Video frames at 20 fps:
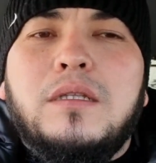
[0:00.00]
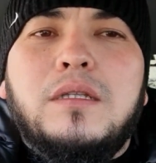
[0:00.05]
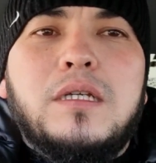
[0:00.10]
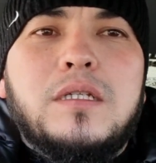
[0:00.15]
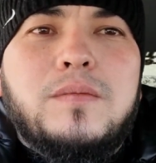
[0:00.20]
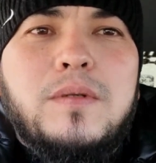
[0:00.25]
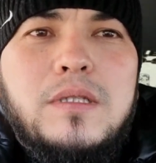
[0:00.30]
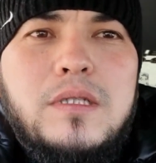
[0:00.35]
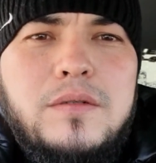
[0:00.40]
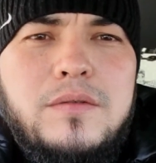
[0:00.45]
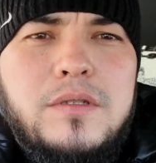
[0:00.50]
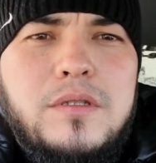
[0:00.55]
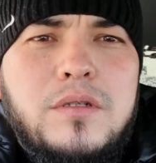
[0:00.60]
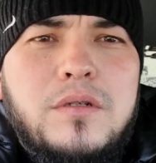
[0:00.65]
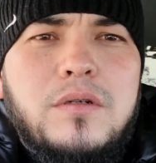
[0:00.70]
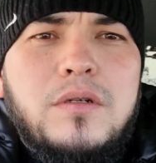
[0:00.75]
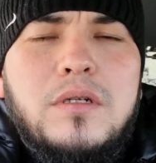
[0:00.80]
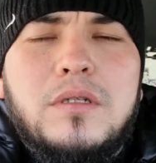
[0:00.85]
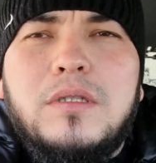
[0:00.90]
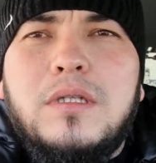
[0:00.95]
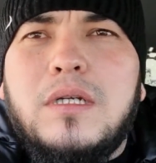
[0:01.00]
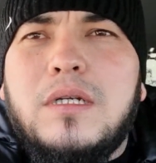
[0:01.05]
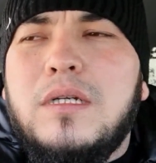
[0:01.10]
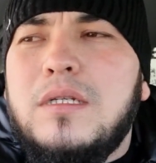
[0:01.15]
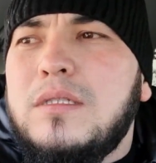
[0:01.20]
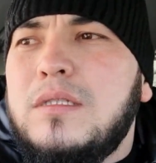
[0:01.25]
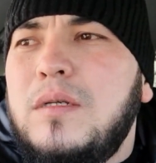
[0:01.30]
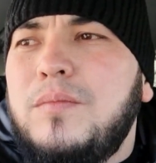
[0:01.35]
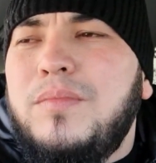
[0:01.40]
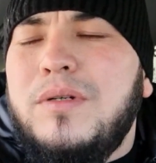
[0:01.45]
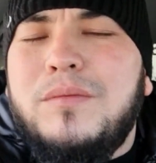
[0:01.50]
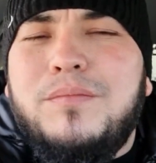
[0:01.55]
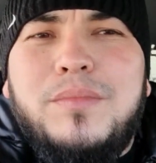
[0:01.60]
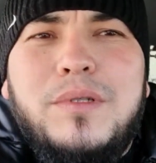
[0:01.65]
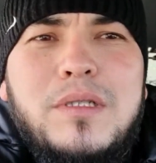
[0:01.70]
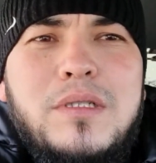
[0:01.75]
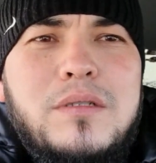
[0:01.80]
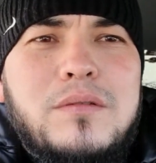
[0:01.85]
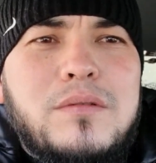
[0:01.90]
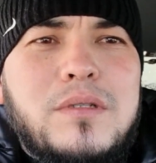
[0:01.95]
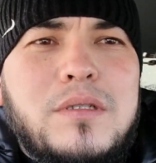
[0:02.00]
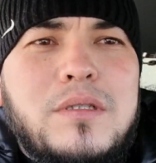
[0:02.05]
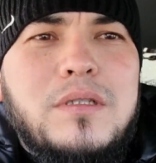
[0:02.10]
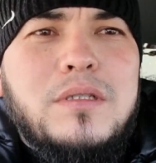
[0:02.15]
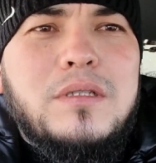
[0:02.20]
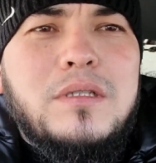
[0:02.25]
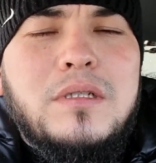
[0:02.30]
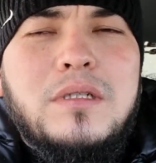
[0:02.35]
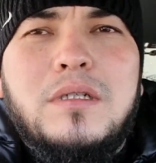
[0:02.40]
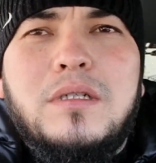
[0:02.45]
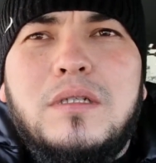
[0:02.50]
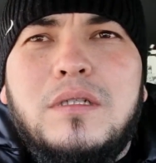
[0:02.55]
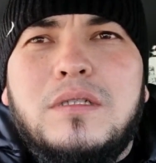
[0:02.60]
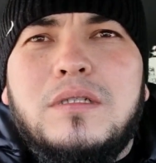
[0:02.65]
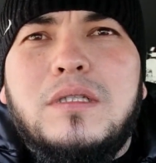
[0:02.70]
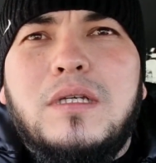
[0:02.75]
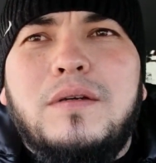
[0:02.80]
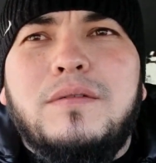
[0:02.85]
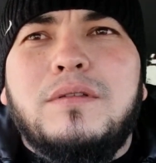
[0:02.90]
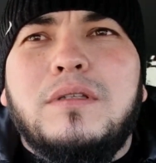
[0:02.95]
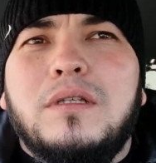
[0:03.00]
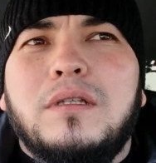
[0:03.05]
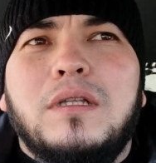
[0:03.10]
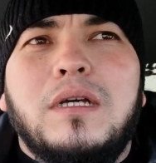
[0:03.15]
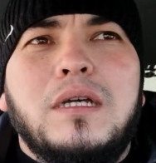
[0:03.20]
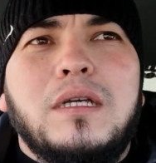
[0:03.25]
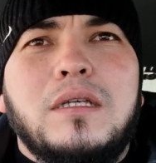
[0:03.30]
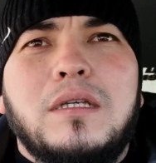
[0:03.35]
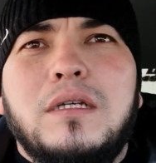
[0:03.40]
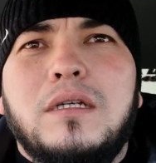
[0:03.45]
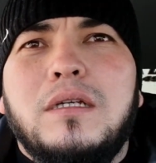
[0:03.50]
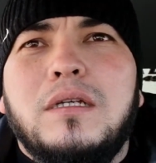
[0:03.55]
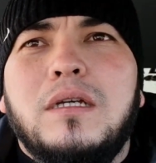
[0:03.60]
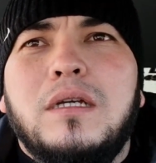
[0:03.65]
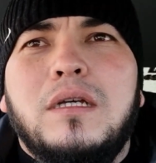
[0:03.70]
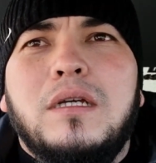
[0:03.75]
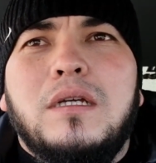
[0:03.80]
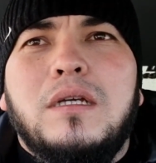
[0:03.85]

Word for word: Досматривайте ролик до конца, подписывайтесь, ставьте лайки.